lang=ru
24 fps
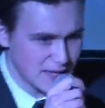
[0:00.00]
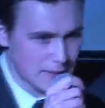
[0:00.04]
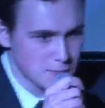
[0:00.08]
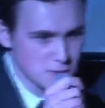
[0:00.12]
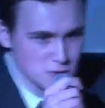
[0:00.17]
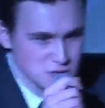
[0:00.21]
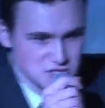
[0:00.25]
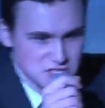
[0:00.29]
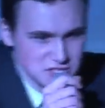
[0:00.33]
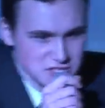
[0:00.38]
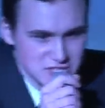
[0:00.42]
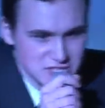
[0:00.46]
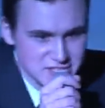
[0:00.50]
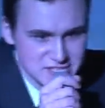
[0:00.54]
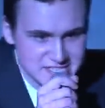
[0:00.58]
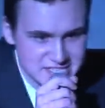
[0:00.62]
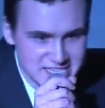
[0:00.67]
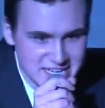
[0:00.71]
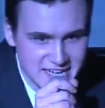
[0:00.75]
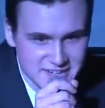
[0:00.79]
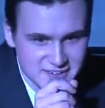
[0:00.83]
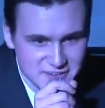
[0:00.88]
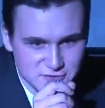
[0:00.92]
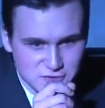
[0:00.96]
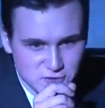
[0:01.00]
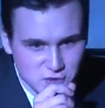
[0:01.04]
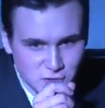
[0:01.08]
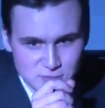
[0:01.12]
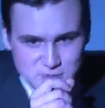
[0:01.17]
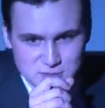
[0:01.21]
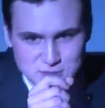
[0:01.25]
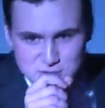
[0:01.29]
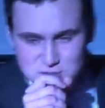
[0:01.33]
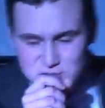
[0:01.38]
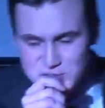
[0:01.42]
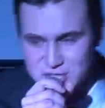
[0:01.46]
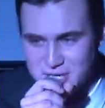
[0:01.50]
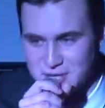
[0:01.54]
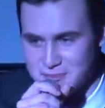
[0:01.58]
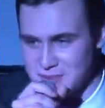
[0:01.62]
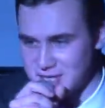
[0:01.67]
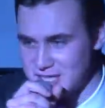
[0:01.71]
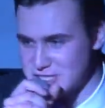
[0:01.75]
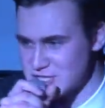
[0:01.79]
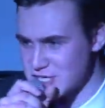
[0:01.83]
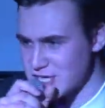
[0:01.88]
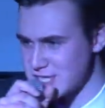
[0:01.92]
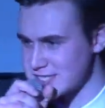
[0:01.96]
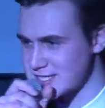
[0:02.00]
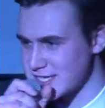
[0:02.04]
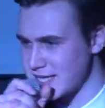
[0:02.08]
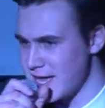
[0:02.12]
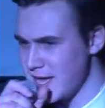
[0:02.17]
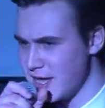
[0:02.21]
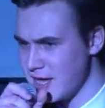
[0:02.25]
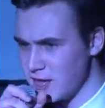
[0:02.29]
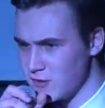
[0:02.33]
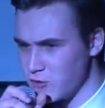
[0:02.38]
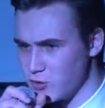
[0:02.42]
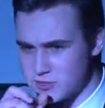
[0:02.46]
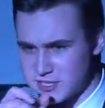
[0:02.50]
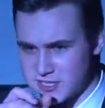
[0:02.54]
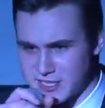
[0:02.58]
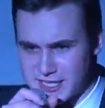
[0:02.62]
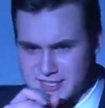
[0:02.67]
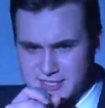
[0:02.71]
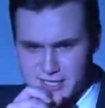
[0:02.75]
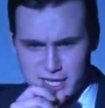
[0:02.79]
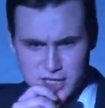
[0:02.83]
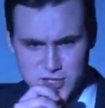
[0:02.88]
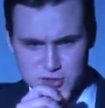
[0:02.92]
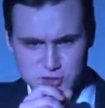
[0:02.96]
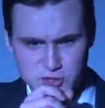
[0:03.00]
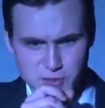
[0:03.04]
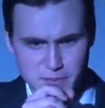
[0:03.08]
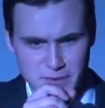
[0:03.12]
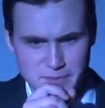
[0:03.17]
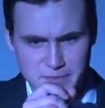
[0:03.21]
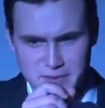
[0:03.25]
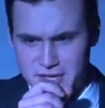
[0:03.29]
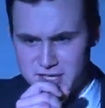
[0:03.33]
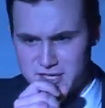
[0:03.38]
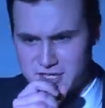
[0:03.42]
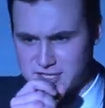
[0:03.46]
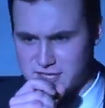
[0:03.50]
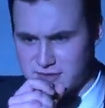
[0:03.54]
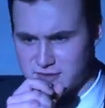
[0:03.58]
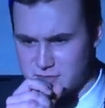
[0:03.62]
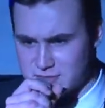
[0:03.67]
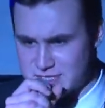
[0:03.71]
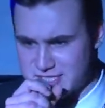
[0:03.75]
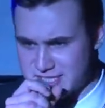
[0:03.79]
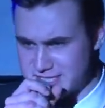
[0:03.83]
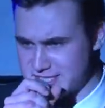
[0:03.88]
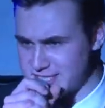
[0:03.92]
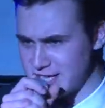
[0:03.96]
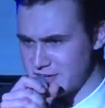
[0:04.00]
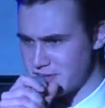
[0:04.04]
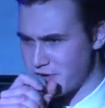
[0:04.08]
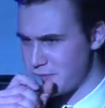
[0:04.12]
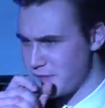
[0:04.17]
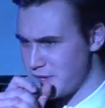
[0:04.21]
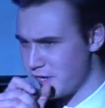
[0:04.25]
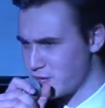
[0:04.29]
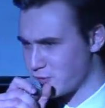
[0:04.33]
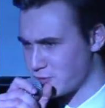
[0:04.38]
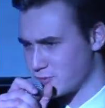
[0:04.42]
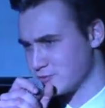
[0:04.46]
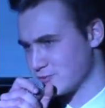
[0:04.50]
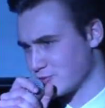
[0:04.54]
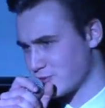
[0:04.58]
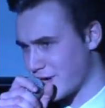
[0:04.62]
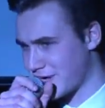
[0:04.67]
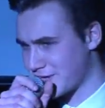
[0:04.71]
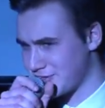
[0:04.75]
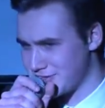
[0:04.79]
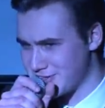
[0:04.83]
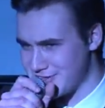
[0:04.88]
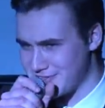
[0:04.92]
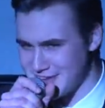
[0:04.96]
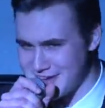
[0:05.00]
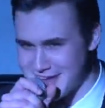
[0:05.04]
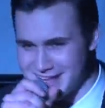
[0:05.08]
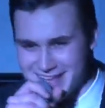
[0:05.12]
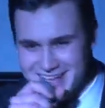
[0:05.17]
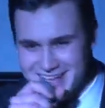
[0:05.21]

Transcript: Нам просто нельзя ни в коем случае облажаться. Вот я докажу на примере. Недавно мы съездили в Америку, ну как недавно,